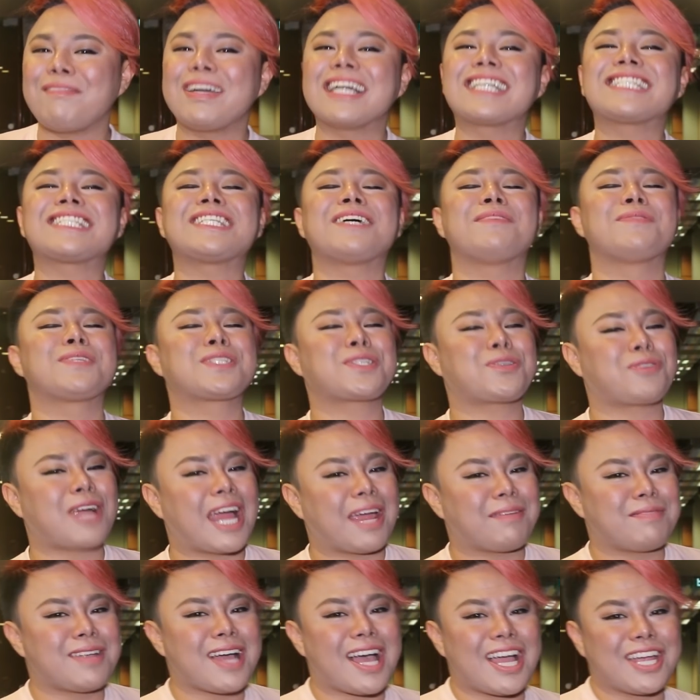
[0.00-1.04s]

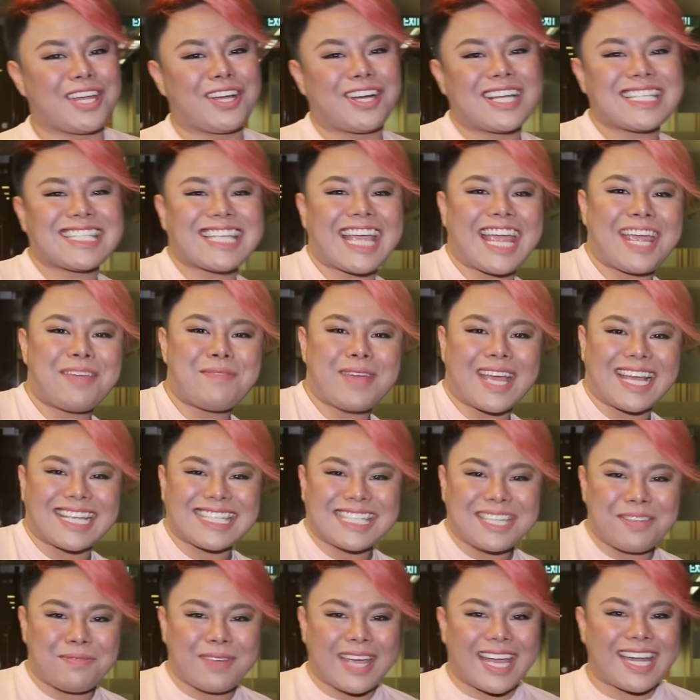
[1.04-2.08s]
Mag-subscribe na kayo sa
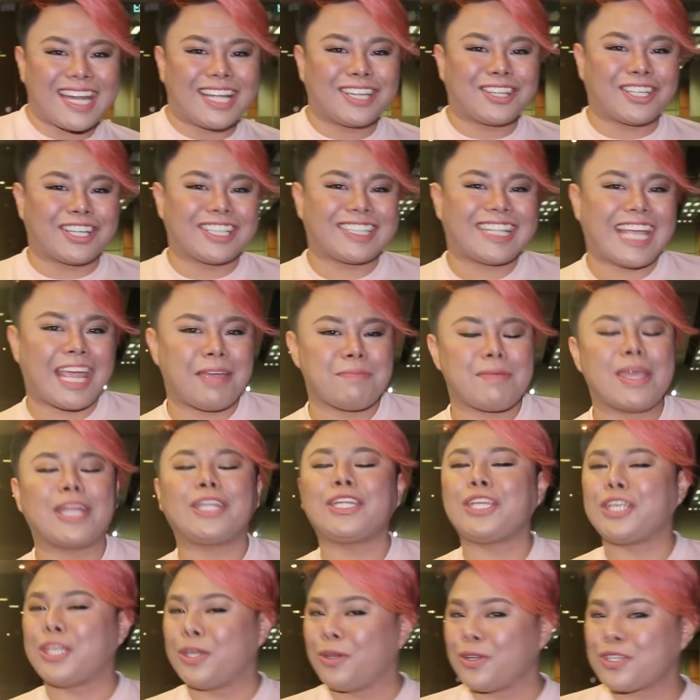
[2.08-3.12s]
ABS-CBN
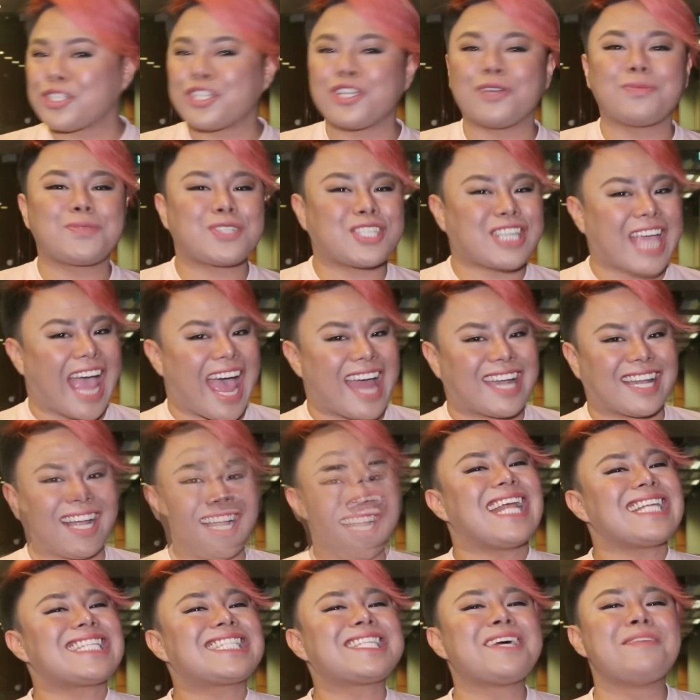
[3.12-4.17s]
Entertainment YouTube channel para